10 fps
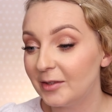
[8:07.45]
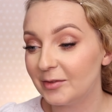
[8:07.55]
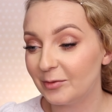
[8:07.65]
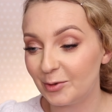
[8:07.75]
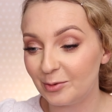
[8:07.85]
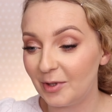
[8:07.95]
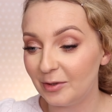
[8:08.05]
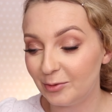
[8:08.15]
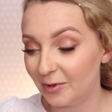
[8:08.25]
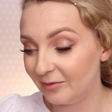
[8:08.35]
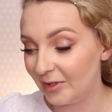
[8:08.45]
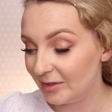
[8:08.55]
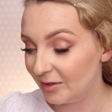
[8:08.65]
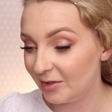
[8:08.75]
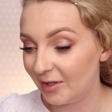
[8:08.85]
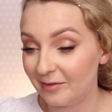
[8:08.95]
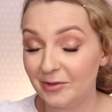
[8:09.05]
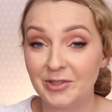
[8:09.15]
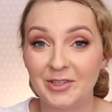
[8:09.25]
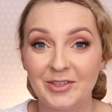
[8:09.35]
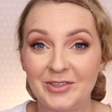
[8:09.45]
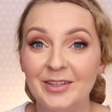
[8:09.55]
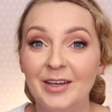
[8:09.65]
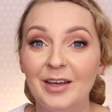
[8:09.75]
Stworzyła dużo więcej ciekawych rzeczy,